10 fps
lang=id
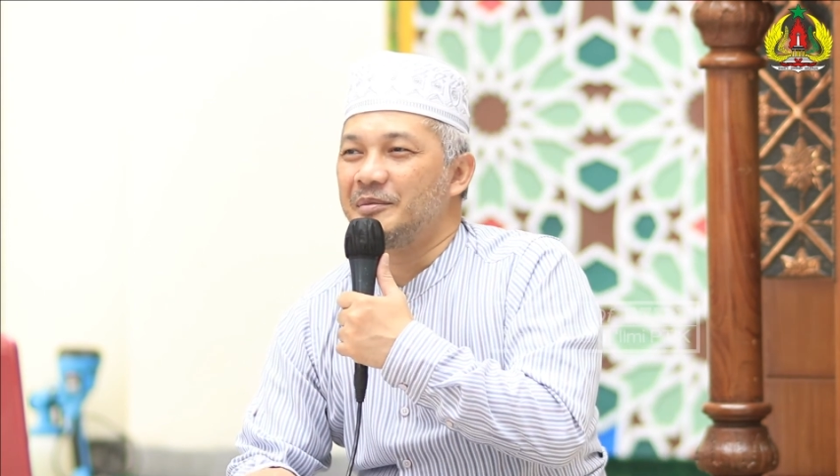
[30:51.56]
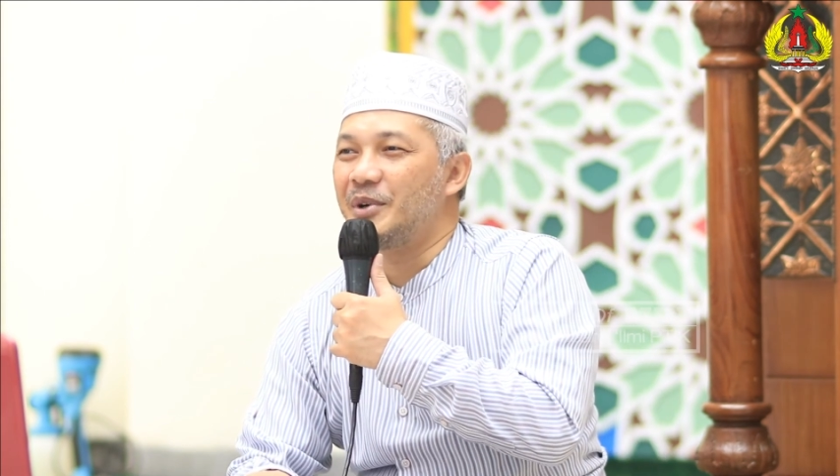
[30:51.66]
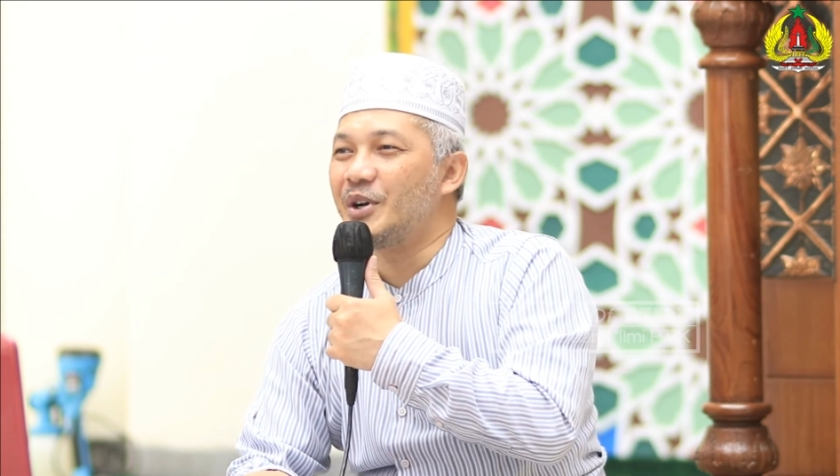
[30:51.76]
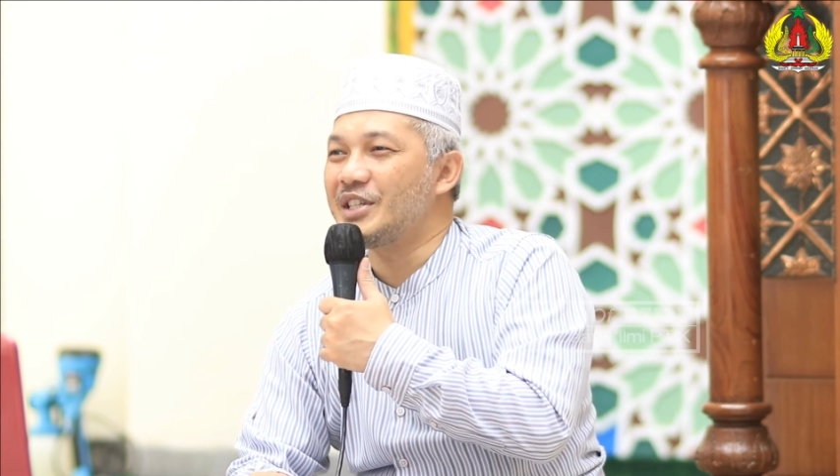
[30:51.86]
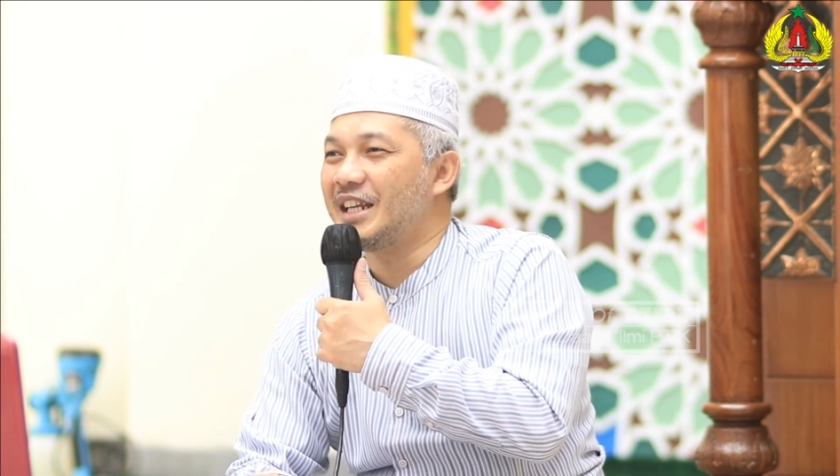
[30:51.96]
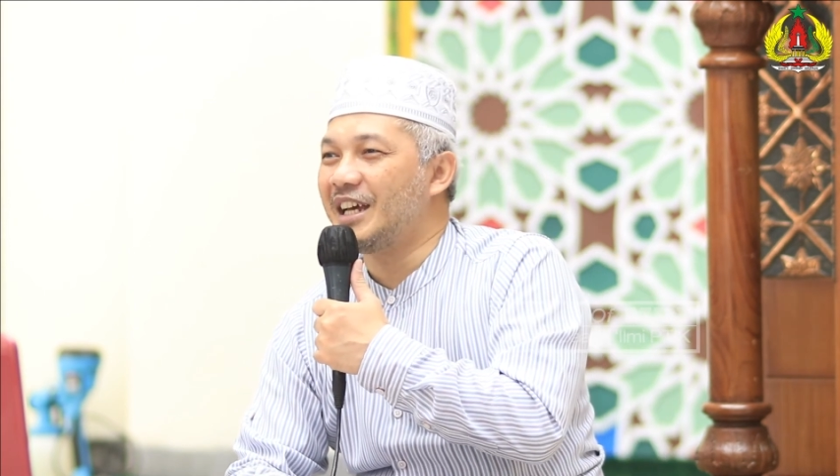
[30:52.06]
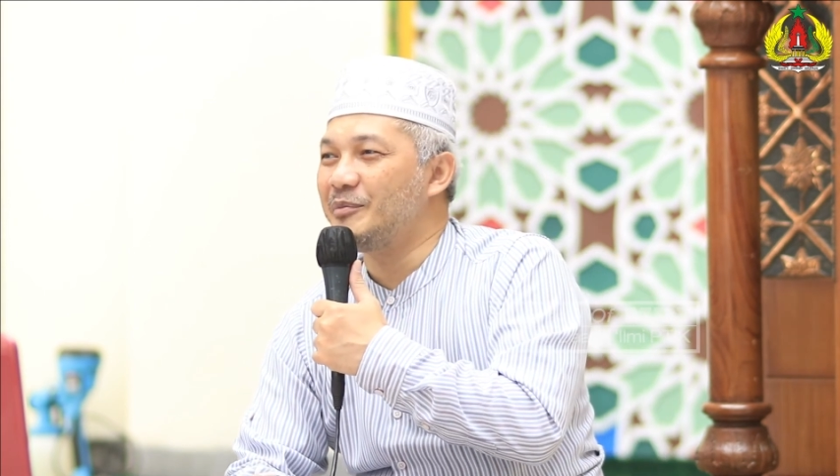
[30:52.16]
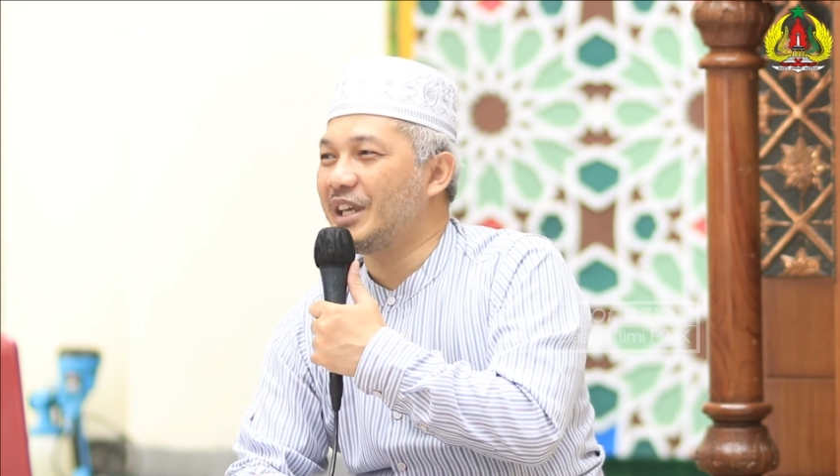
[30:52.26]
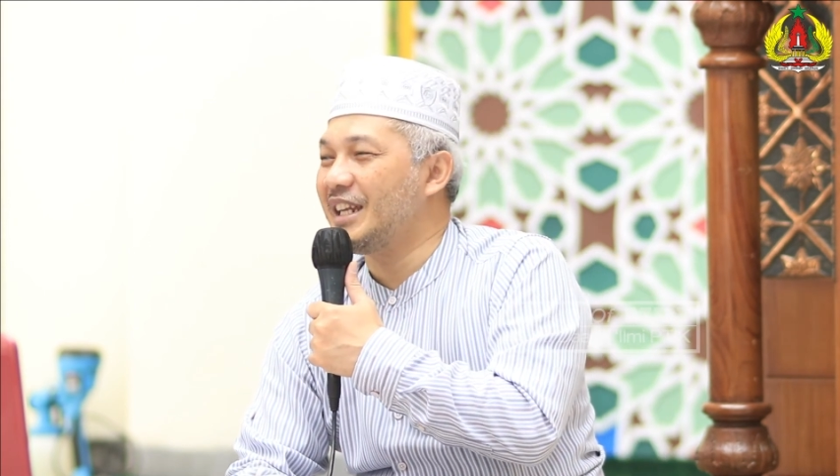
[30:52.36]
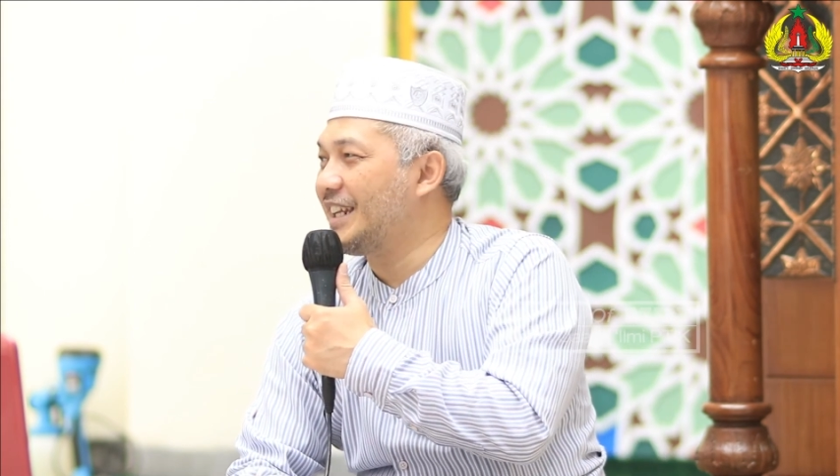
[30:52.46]
Monggo
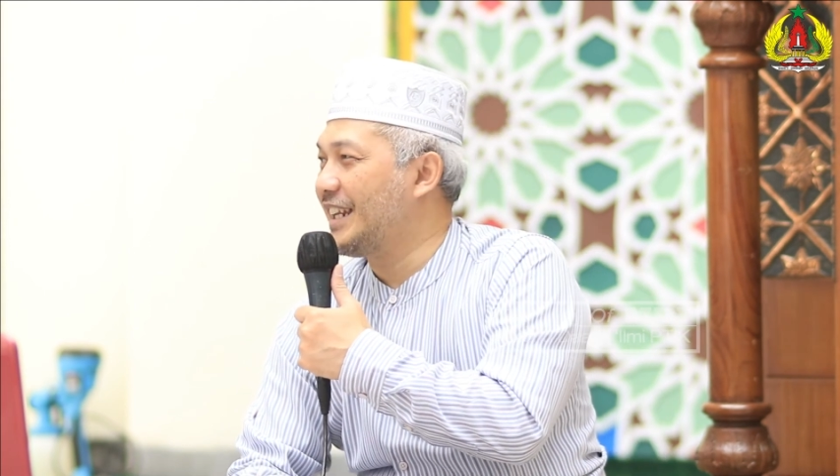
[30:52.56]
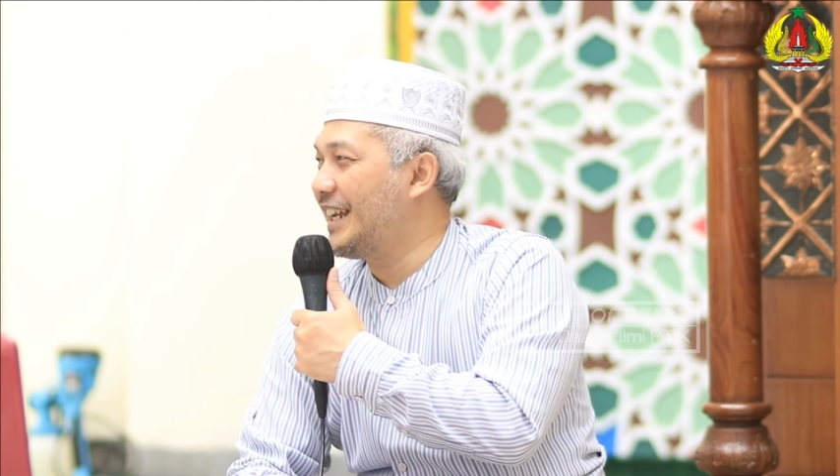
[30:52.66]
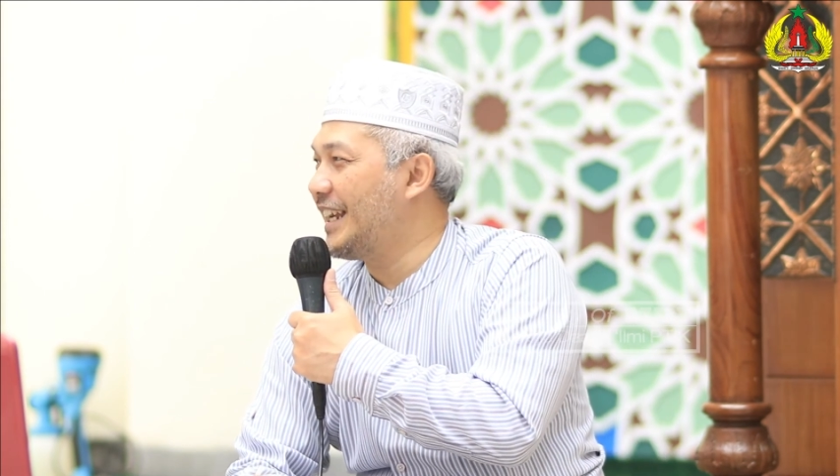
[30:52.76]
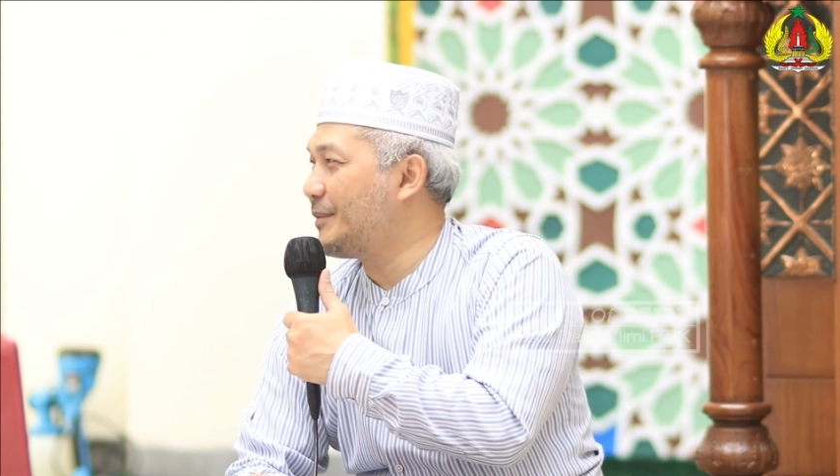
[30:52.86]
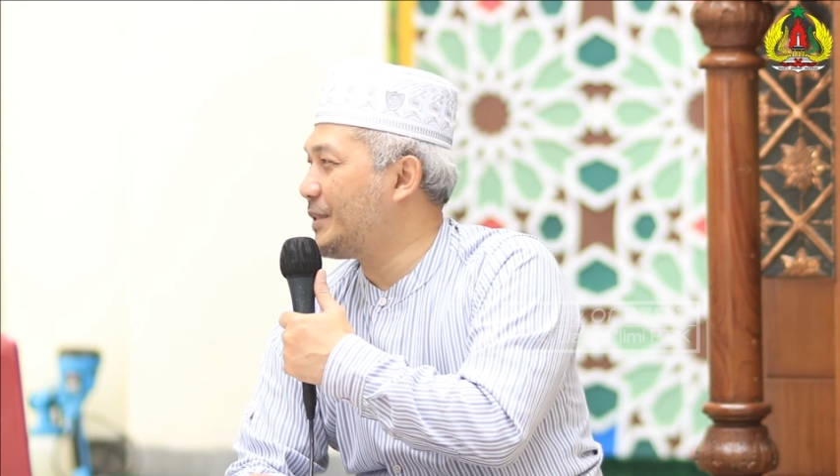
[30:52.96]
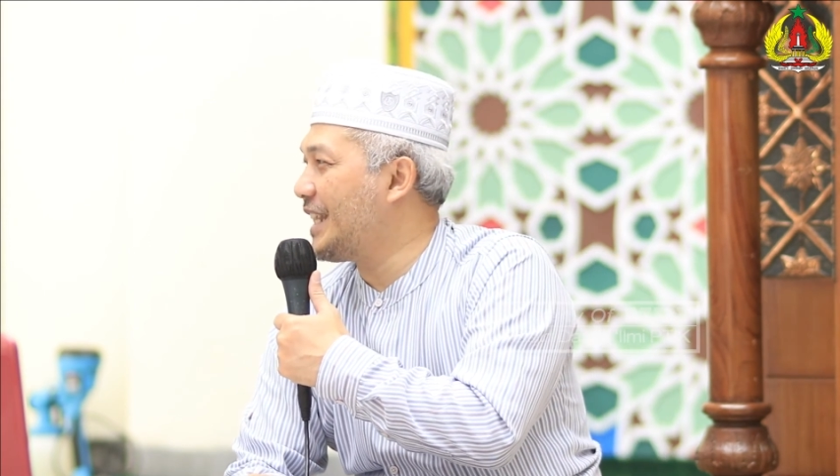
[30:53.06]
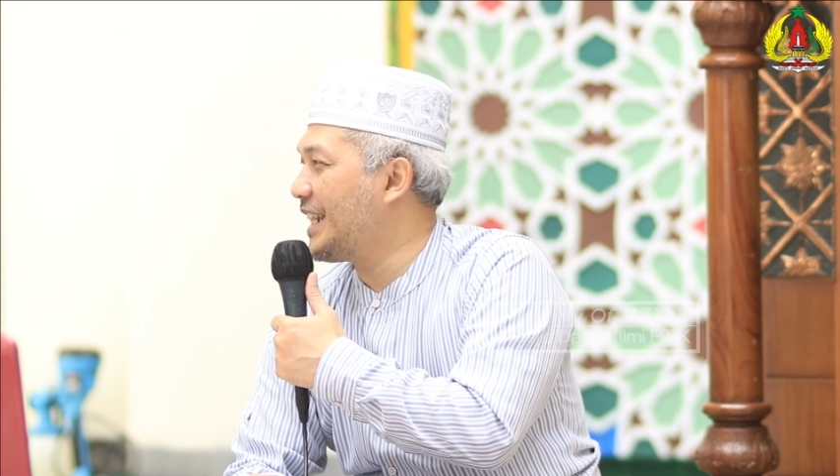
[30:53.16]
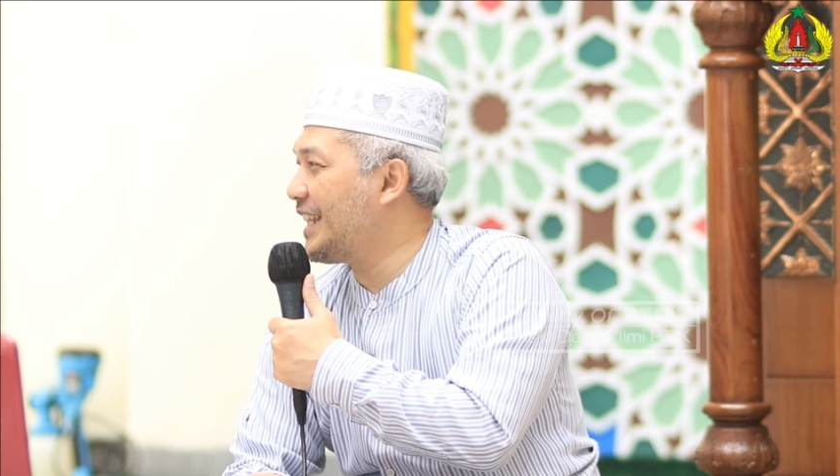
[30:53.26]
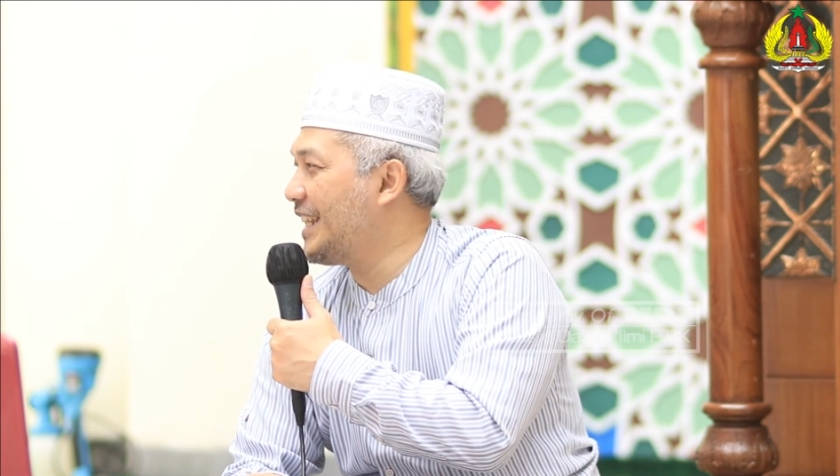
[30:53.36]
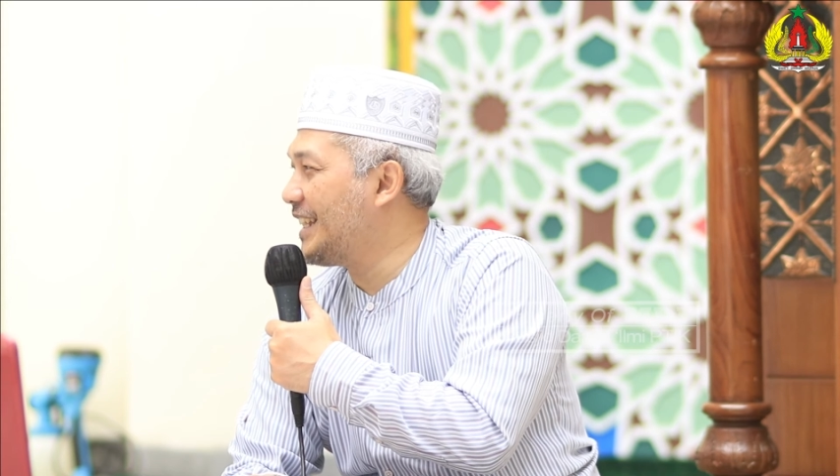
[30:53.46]
silakan mungkin ada
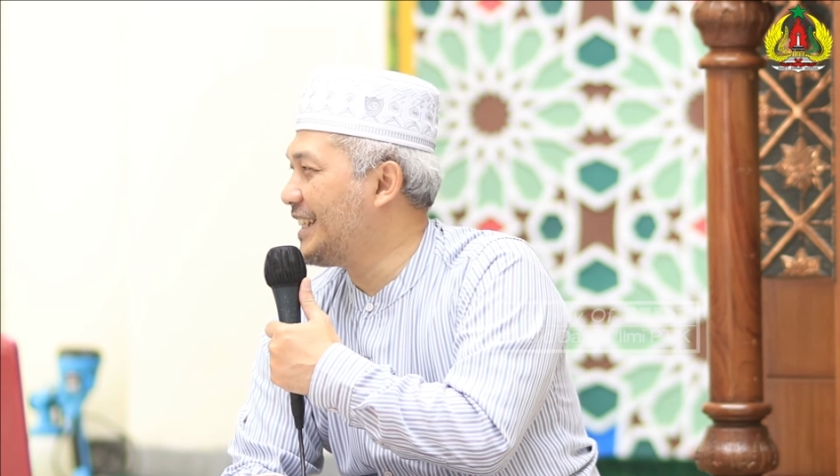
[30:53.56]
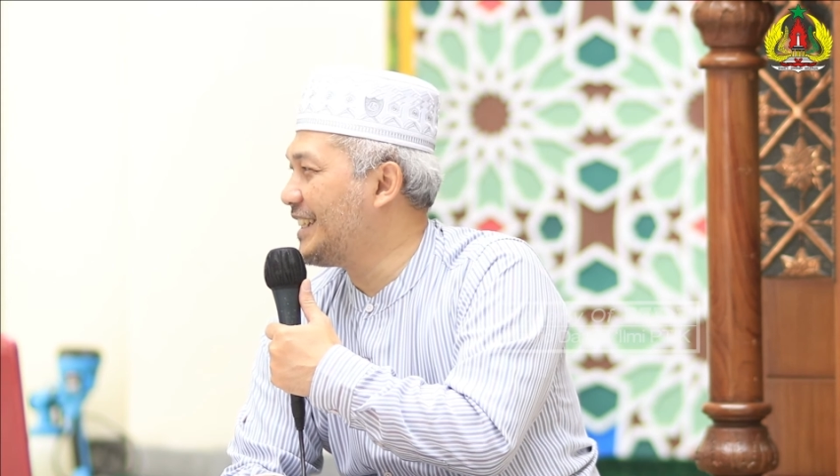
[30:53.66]
pertanyaan lagi.